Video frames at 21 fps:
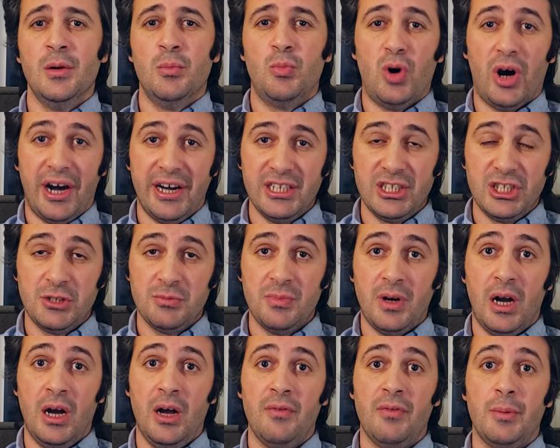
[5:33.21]
bu
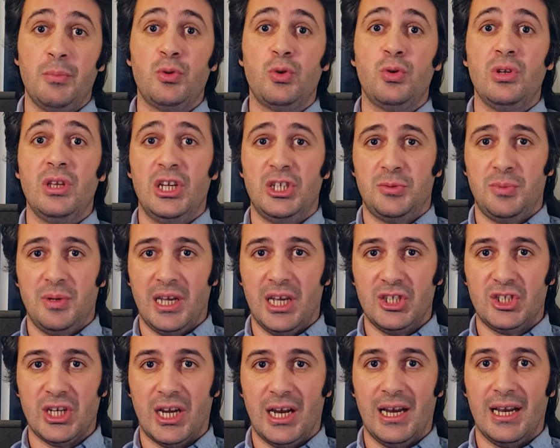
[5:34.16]
ayrışma ve bütünleşme
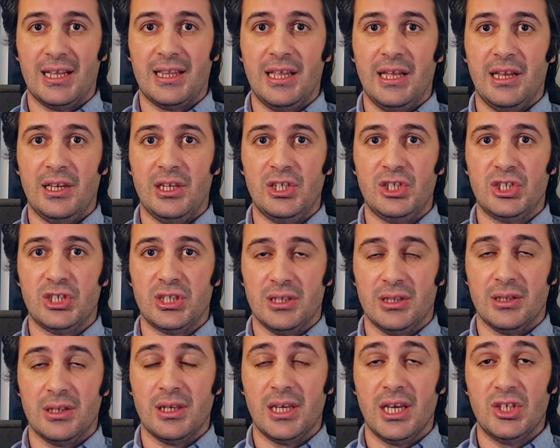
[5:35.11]
geçerliliklerine
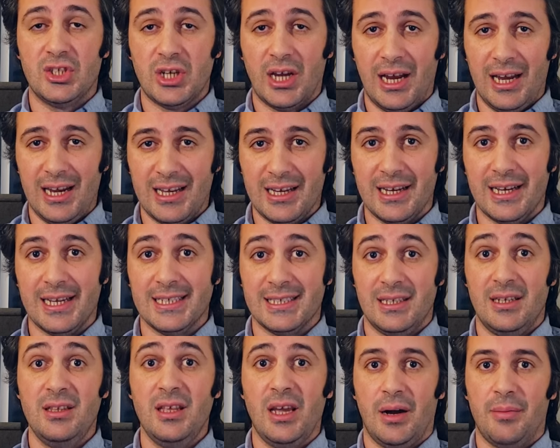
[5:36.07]
ilişkin geçerlilik
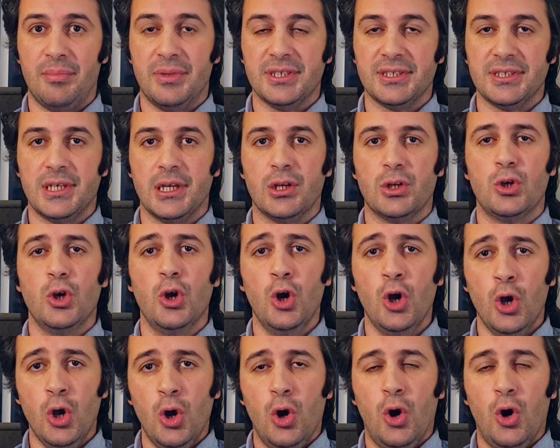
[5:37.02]
analizlerini de yapmanız gerekiyor.